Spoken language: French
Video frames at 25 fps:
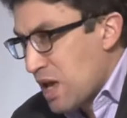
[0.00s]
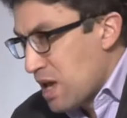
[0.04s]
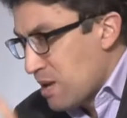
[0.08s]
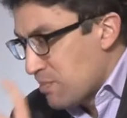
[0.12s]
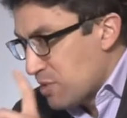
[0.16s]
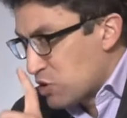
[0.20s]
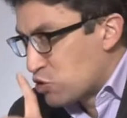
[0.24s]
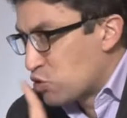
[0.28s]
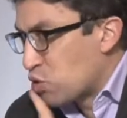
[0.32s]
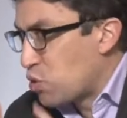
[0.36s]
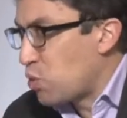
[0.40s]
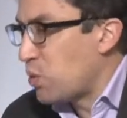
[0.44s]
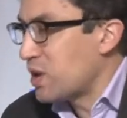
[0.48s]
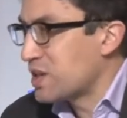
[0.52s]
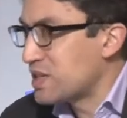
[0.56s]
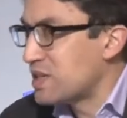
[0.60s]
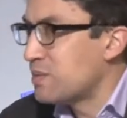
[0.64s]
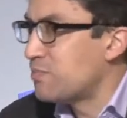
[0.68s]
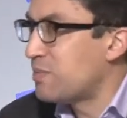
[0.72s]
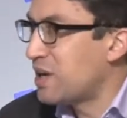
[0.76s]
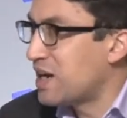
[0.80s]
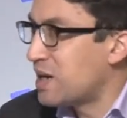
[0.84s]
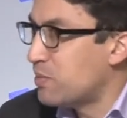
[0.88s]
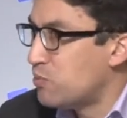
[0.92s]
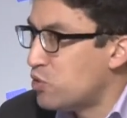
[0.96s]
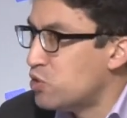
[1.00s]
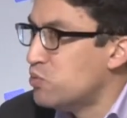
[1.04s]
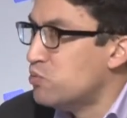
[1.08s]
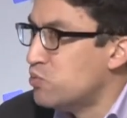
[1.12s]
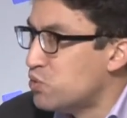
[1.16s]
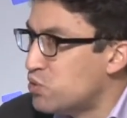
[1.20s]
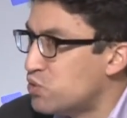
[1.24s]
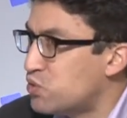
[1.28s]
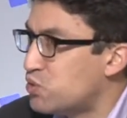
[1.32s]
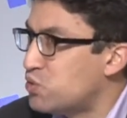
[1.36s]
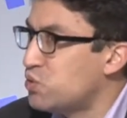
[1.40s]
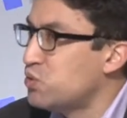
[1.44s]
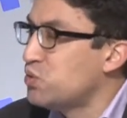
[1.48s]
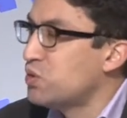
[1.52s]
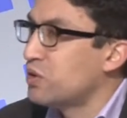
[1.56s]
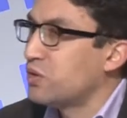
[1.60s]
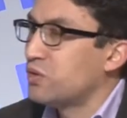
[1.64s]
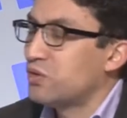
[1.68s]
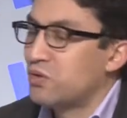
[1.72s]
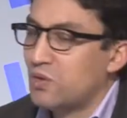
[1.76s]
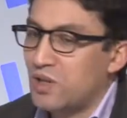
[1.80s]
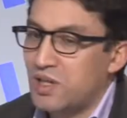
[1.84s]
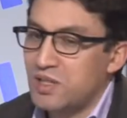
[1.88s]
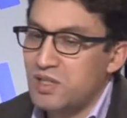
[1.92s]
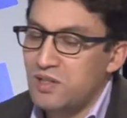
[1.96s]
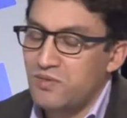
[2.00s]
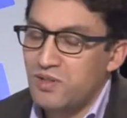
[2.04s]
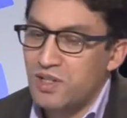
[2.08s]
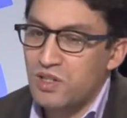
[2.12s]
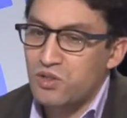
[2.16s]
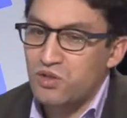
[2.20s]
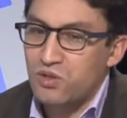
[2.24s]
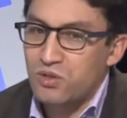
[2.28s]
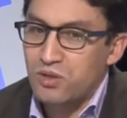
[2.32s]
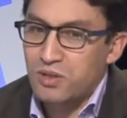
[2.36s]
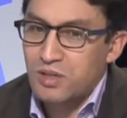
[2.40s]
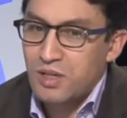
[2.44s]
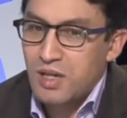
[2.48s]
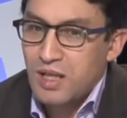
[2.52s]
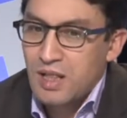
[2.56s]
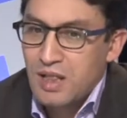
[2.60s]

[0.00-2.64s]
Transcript: Mais je crois que ce n'est pas la bonne mesure de la divergence.